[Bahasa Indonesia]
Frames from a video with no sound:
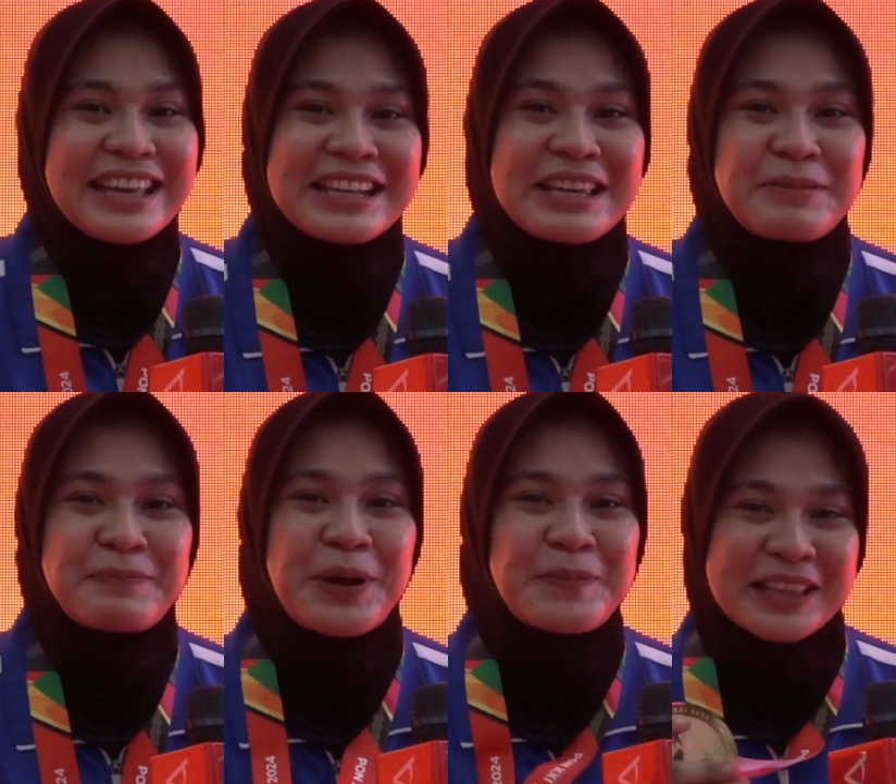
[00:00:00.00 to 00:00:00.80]
Ini
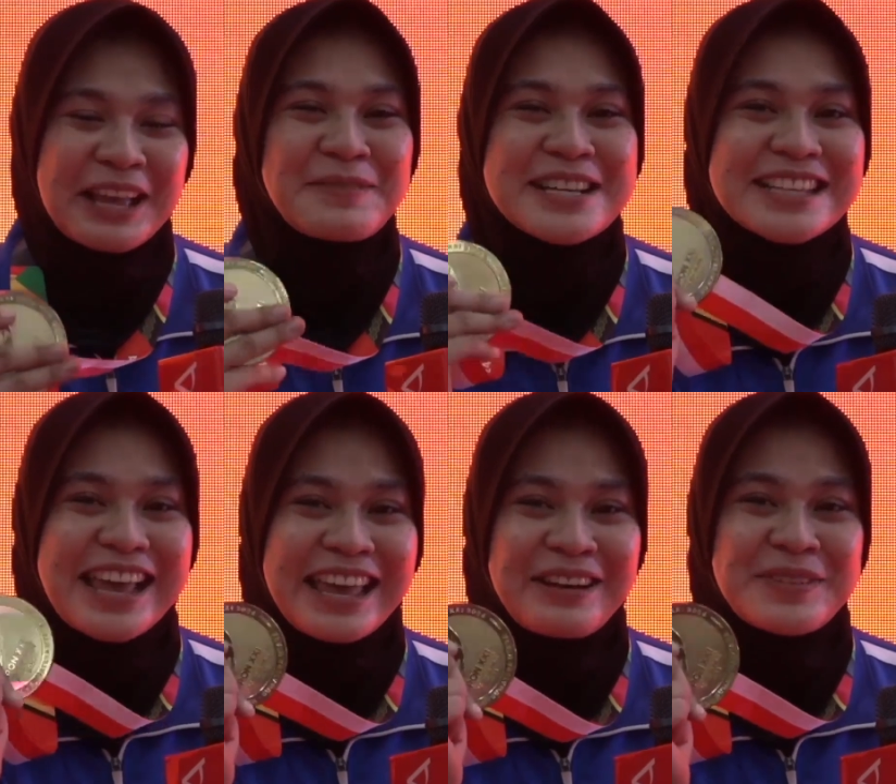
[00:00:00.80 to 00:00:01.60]
PON pertama
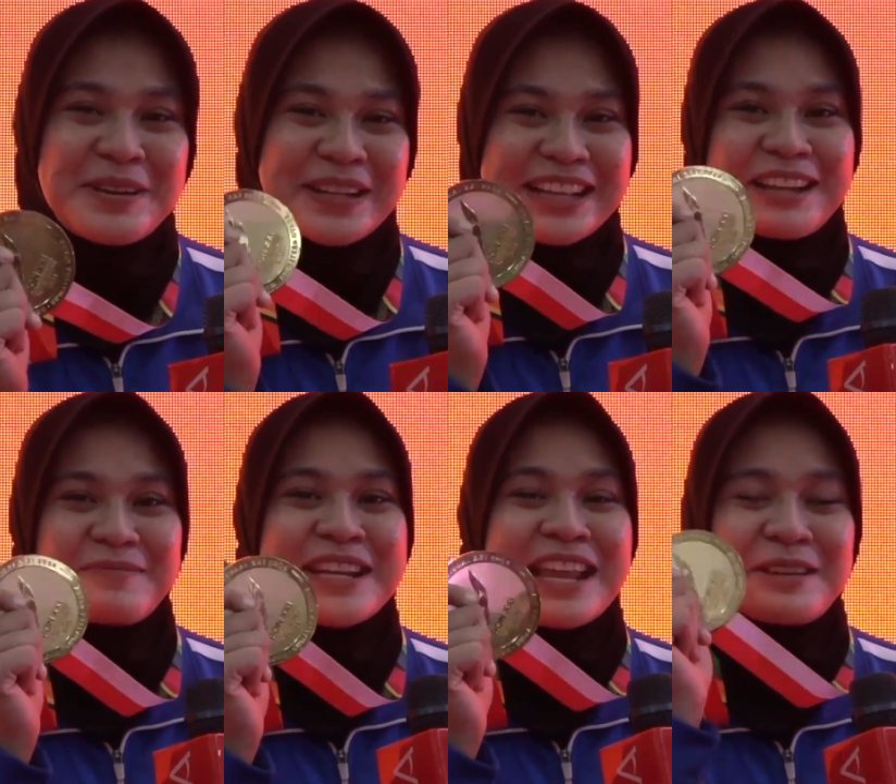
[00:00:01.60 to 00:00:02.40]
saya mendapatkan
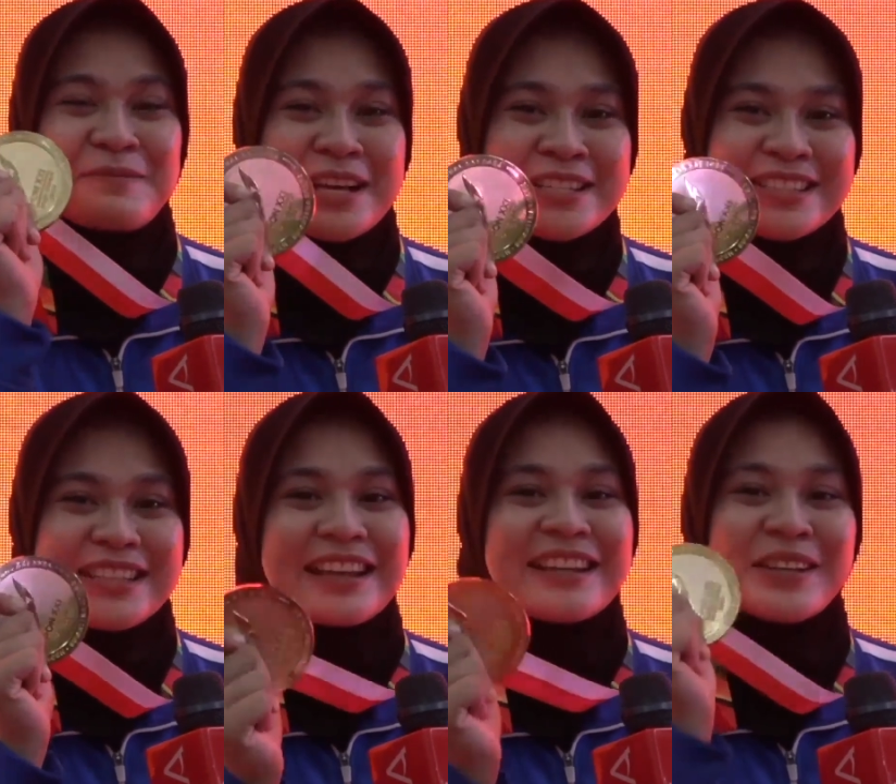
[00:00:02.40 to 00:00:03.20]
medali emas
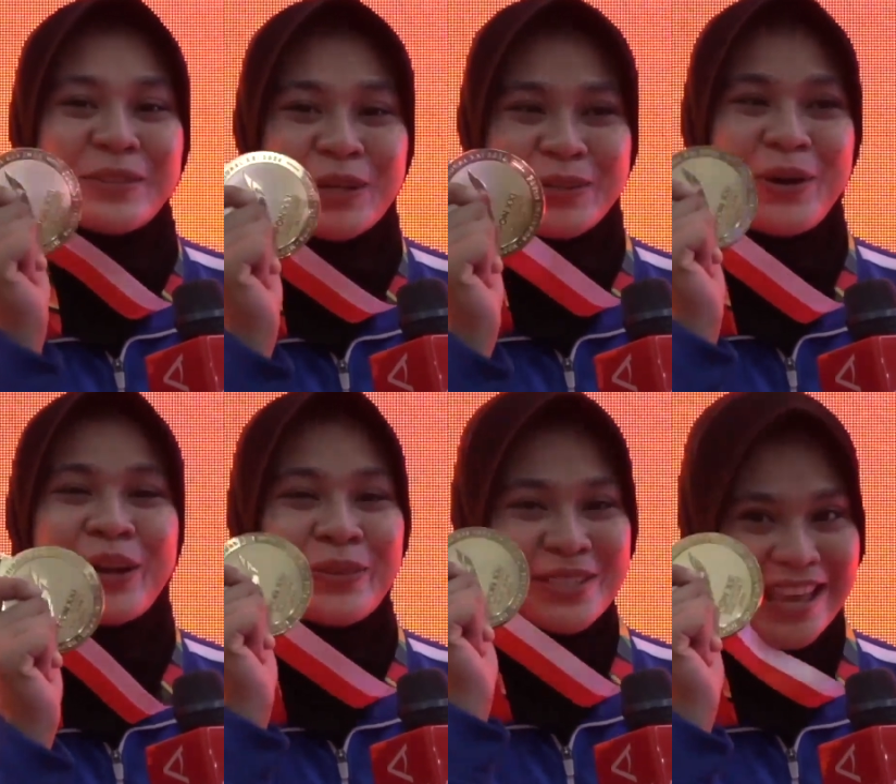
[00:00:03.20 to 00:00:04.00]
dan ini untuk kedua
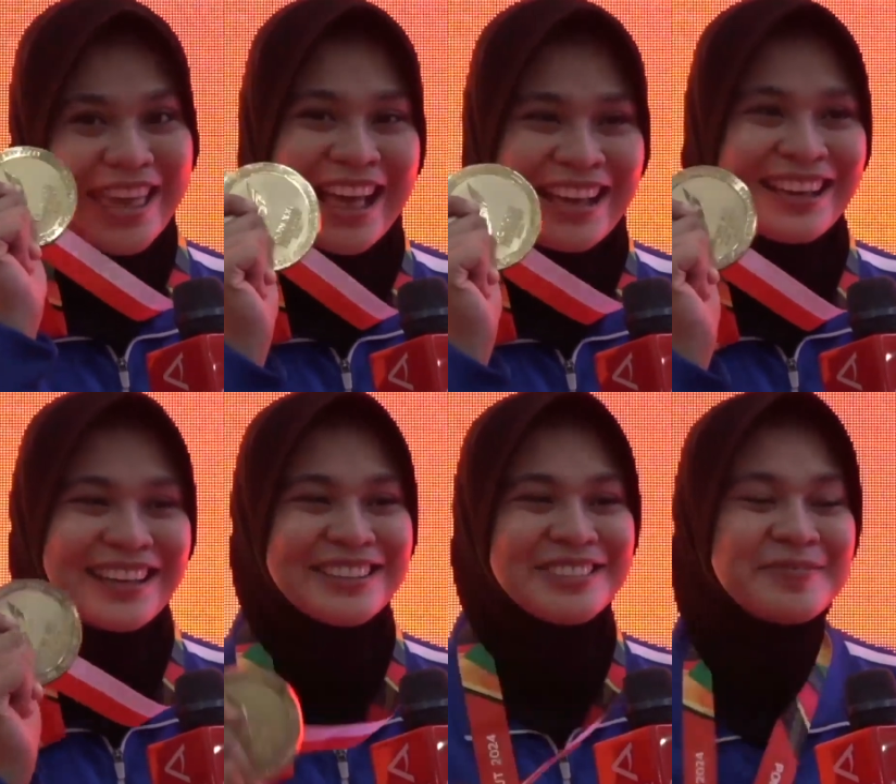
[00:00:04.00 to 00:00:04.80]
orang tua saya.
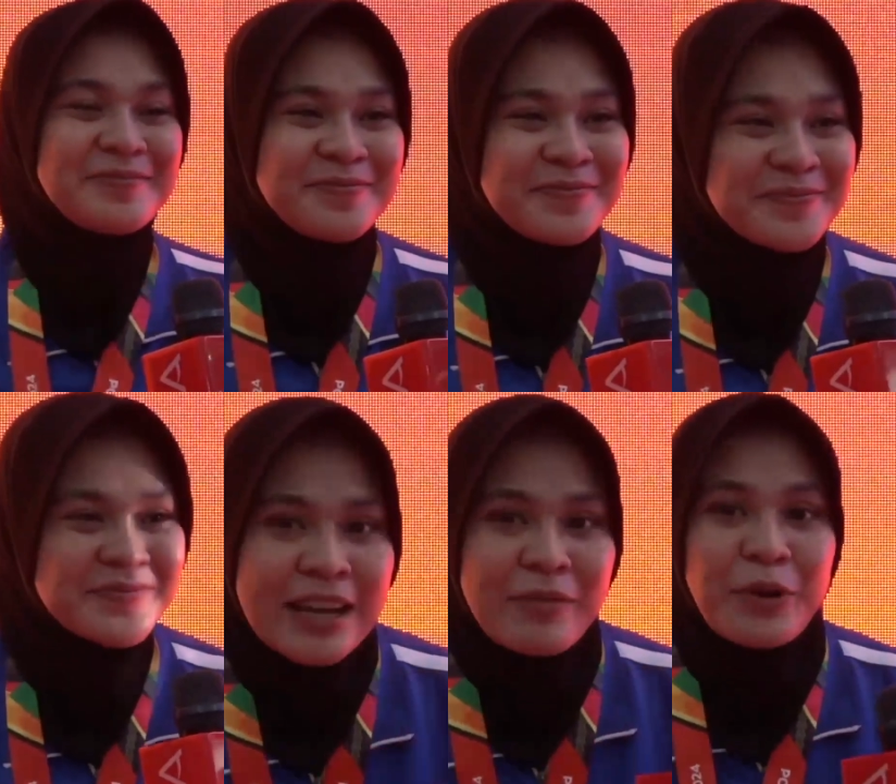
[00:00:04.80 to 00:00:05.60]

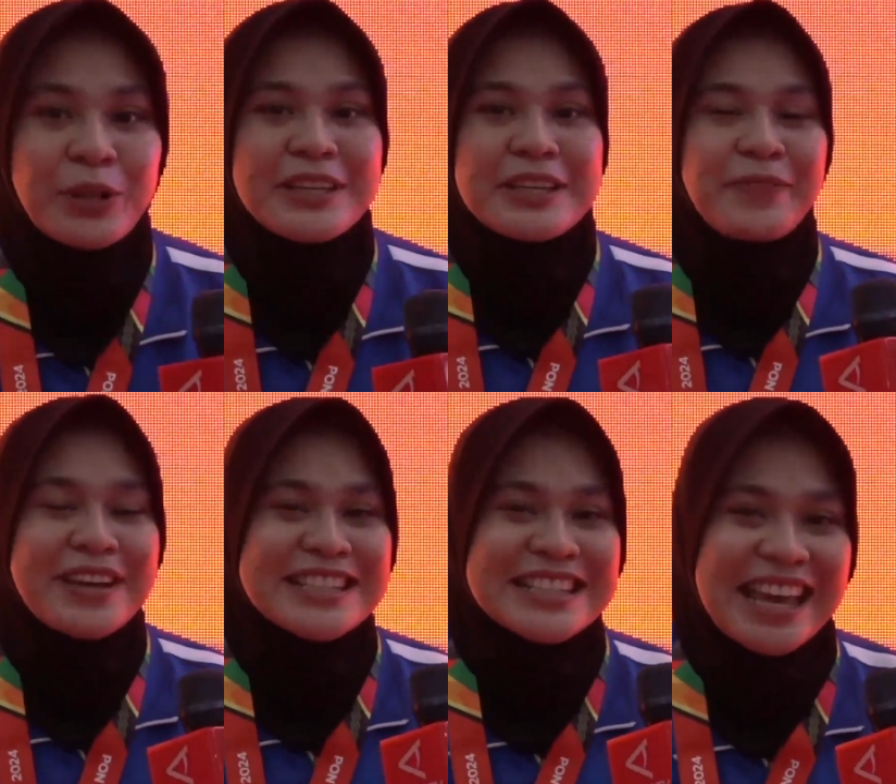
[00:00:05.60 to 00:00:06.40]

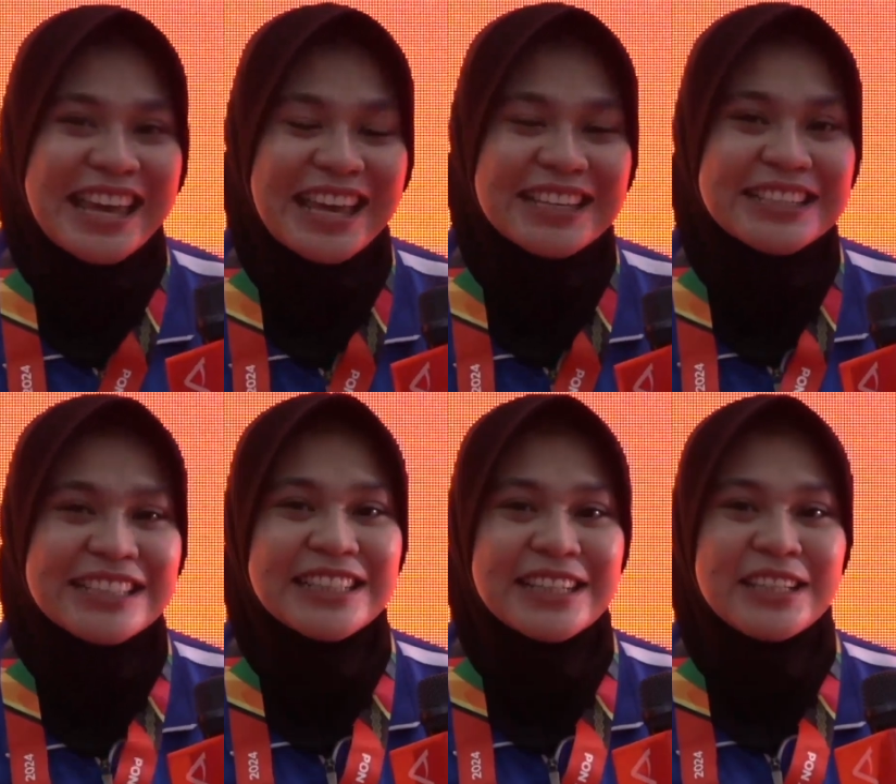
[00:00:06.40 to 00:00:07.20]
Motivasi saya
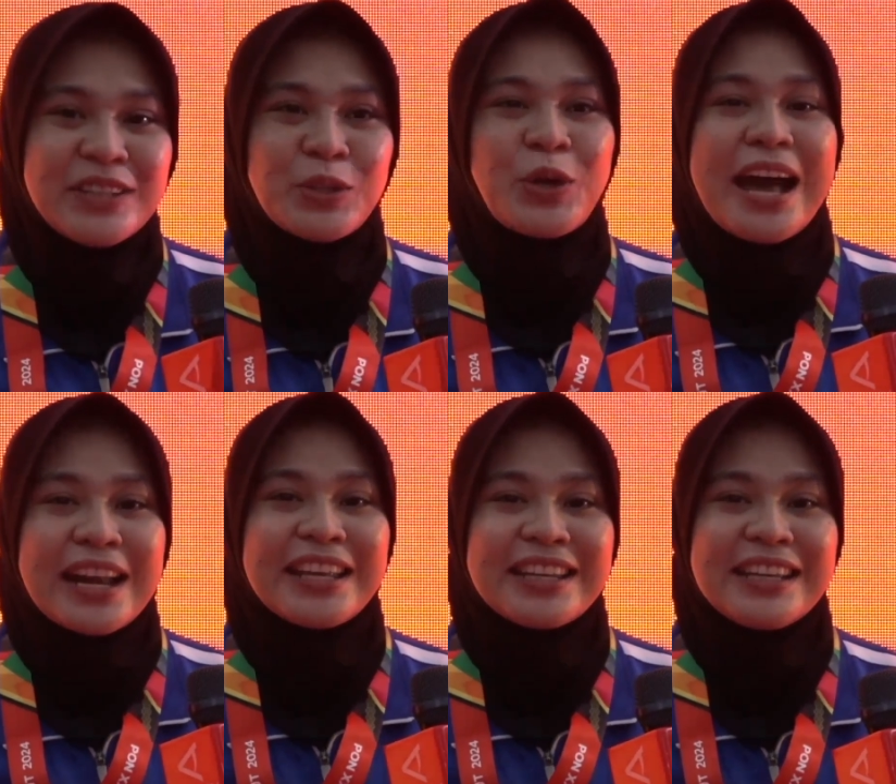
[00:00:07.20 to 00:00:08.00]
sendiri untuk
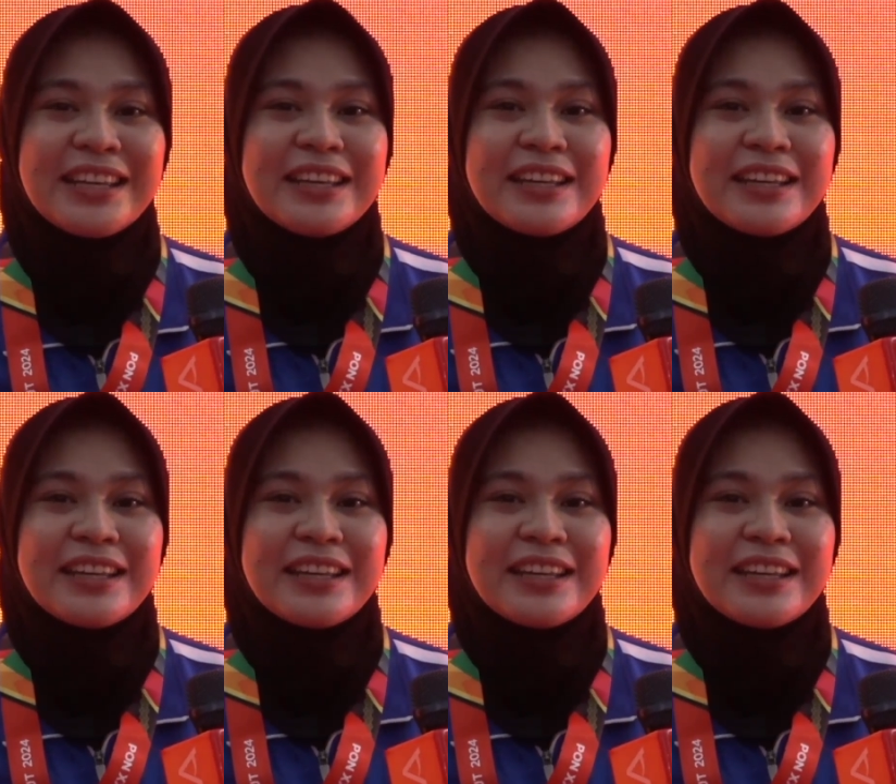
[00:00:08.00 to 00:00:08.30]
hari ini